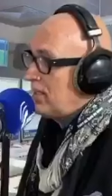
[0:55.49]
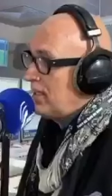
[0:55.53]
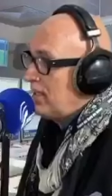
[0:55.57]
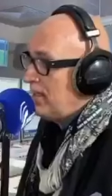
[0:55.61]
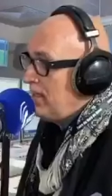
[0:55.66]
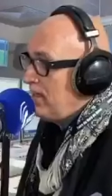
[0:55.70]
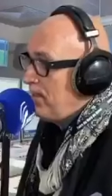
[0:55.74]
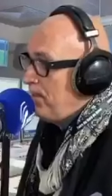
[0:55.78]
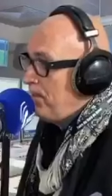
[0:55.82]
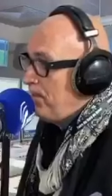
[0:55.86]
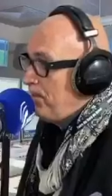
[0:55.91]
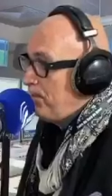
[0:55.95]

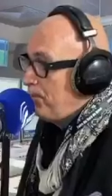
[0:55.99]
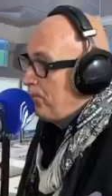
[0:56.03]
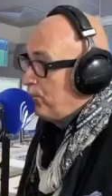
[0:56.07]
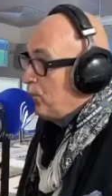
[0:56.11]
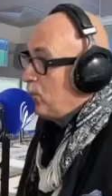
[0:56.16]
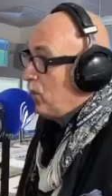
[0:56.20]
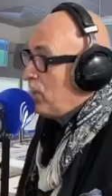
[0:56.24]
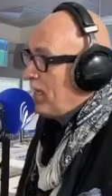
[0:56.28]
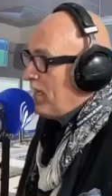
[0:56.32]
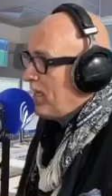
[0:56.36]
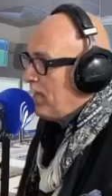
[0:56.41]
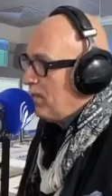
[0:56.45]
qu'il
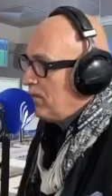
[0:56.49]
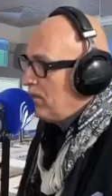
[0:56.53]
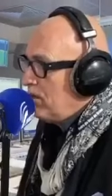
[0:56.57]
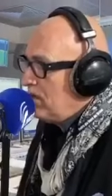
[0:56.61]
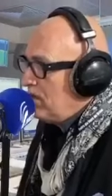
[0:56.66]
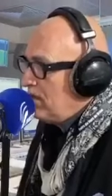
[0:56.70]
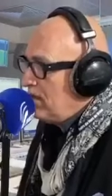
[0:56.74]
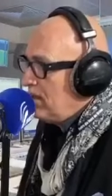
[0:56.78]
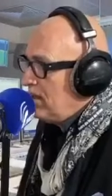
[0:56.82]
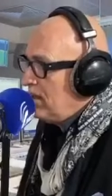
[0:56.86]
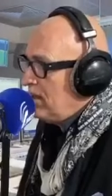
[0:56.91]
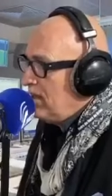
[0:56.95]
pourrait me
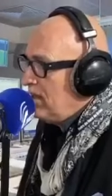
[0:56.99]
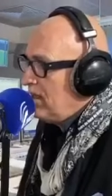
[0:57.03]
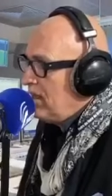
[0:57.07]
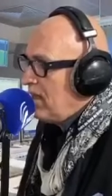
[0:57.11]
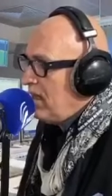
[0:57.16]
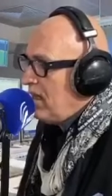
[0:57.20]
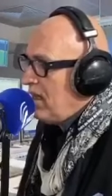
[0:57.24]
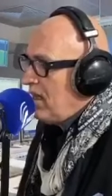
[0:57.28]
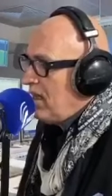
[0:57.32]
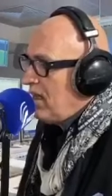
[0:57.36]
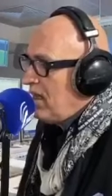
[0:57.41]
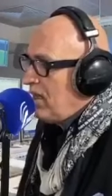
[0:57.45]
dire
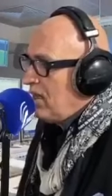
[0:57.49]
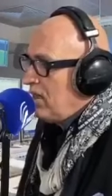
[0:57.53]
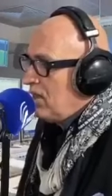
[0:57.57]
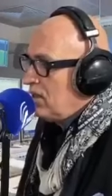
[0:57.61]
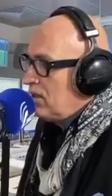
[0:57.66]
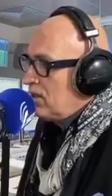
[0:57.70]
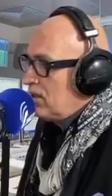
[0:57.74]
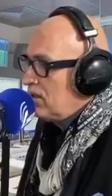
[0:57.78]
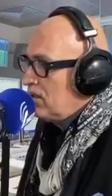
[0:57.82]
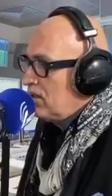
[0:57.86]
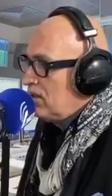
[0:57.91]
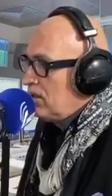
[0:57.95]

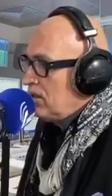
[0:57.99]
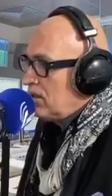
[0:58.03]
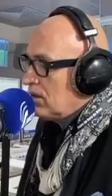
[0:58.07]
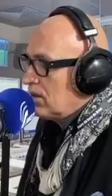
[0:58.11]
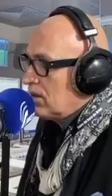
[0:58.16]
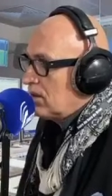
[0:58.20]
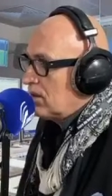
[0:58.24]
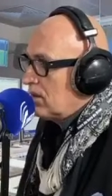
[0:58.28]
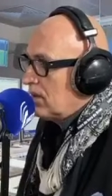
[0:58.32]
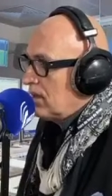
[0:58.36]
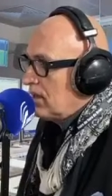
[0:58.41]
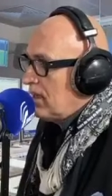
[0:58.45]
sur
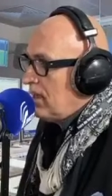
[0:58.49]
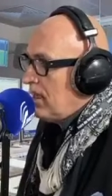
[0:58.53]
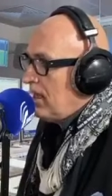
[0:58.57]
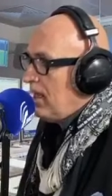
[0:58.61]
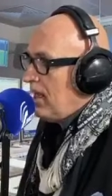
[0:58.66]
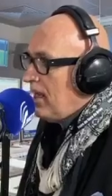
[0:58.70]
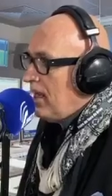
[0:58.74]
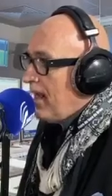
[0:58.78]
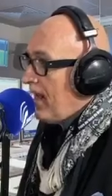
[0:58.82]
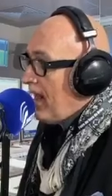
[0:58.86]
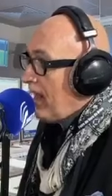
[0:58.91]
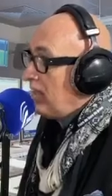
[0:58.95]
ce
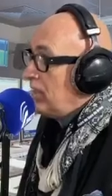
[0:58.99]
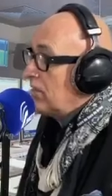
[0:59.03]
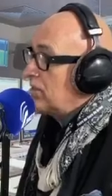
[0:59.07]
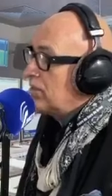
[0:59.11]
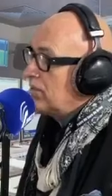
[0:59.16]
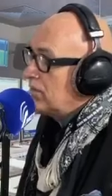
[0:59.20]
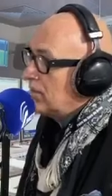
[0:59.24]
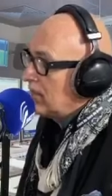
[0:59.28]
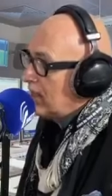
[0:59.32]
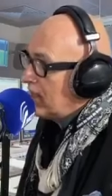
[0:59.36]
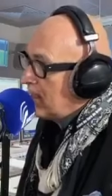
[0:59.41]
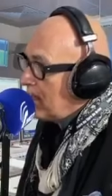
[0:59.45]
qu'est l'acte
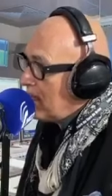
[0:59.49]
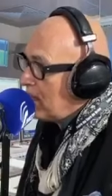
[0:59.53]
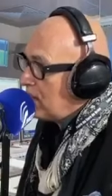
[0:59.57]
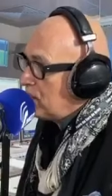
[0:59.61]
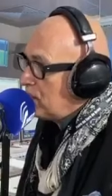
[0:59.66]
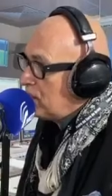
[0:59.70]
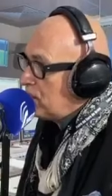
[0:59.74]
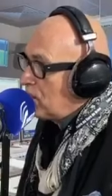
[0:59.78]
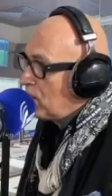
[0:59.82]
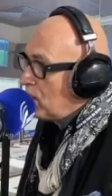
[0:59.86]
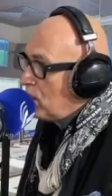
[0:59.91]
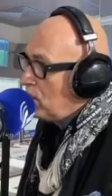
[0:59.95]
de
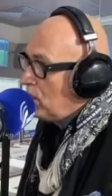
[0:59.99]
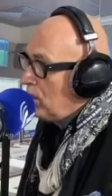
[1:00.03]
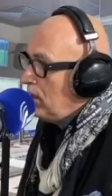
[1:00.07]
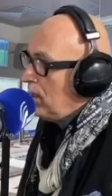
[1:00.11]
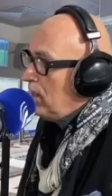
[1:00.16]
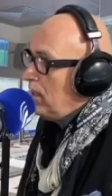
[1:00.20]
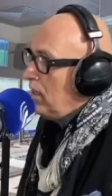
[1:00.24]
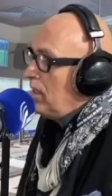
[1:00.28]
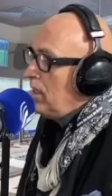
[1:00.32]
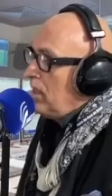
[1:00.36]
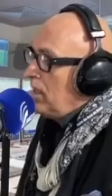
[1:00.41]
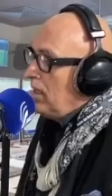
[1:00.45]
création,
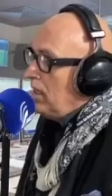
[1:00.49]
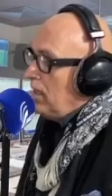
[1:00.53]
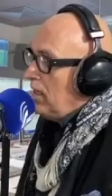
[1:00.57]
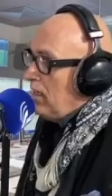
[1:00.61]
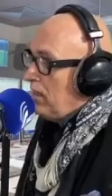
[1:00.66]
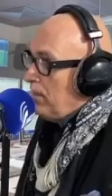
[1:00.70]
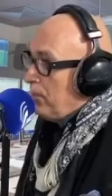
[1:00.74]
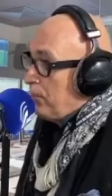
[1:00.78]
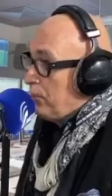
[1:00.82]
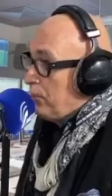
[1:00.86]
et